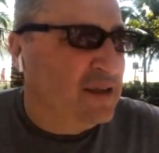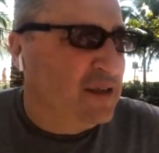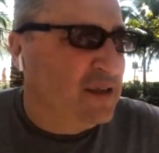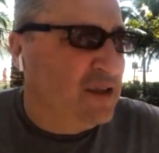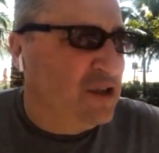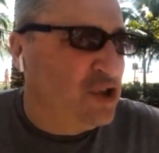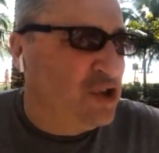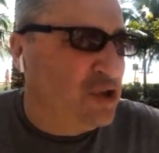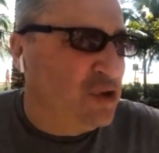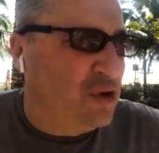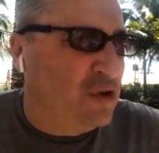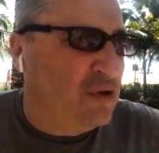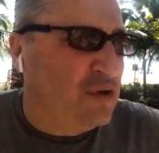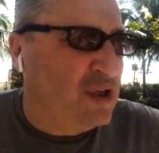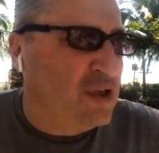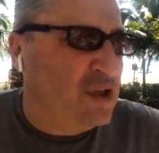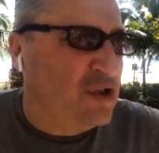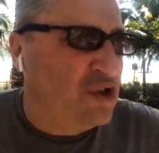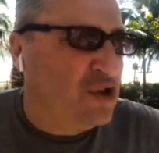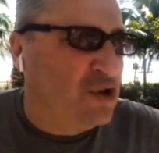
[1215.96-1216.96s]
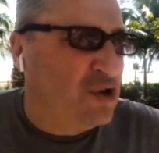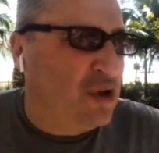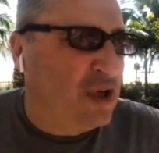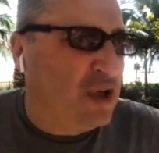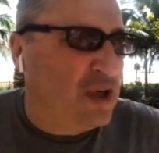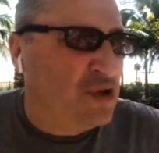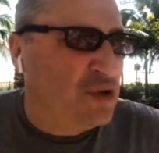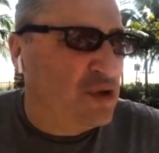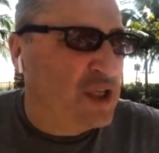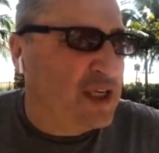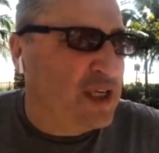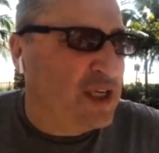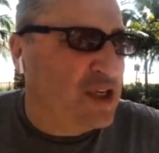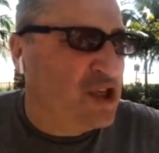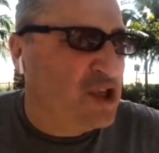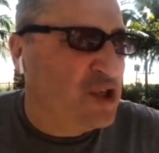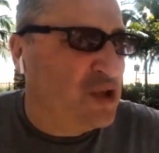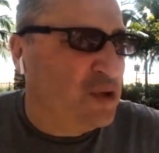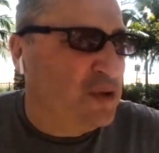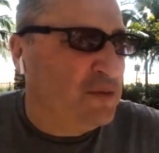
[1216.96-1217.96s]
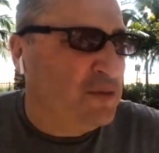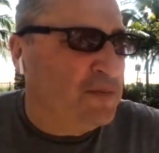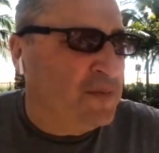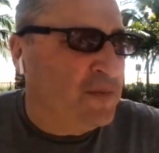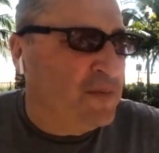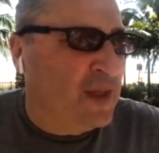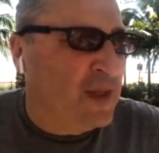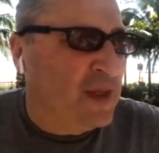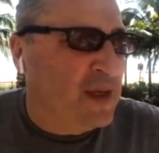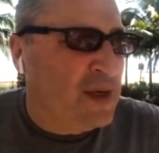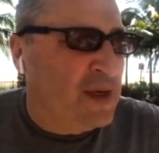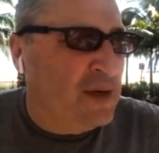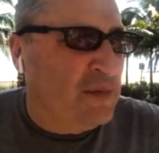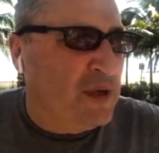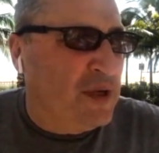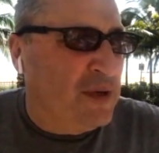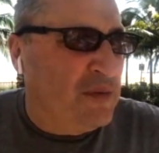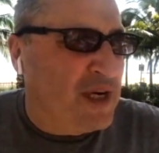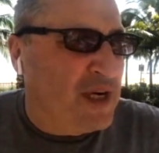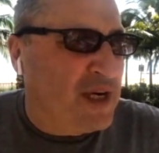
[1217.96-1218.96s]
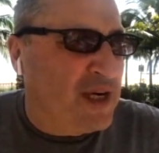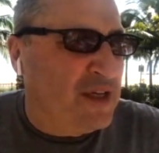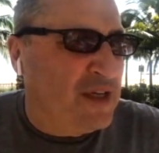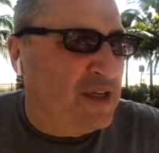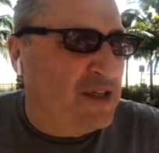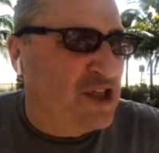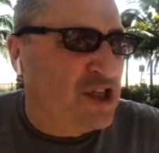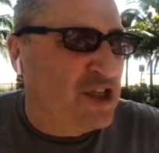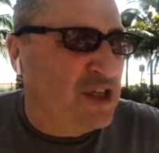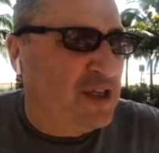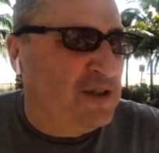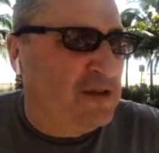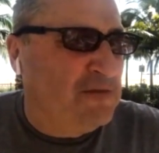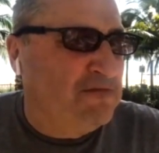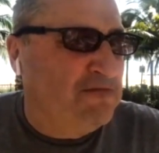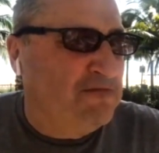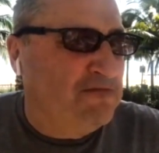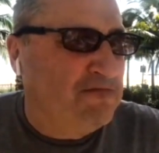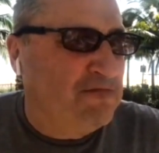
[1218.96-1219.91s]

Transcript: еще что я хочу сказать, что, понимаешь, э,